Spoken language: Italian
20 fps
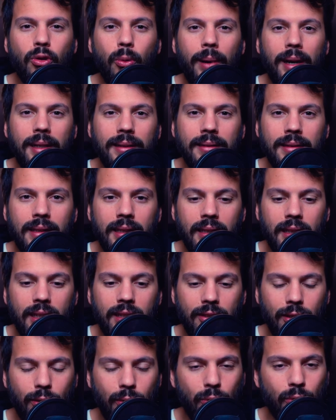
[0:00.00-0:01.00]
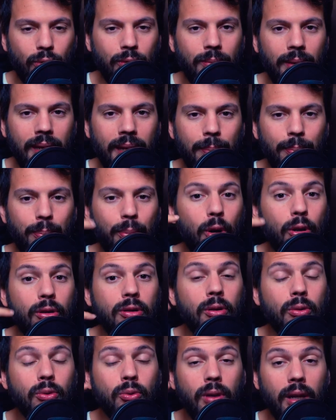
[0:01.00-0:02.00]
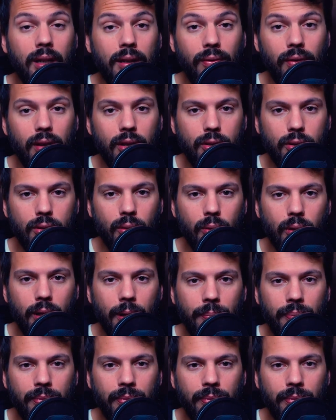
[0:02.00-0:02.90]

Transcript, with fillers: domande che secondo me portano ad una riflessione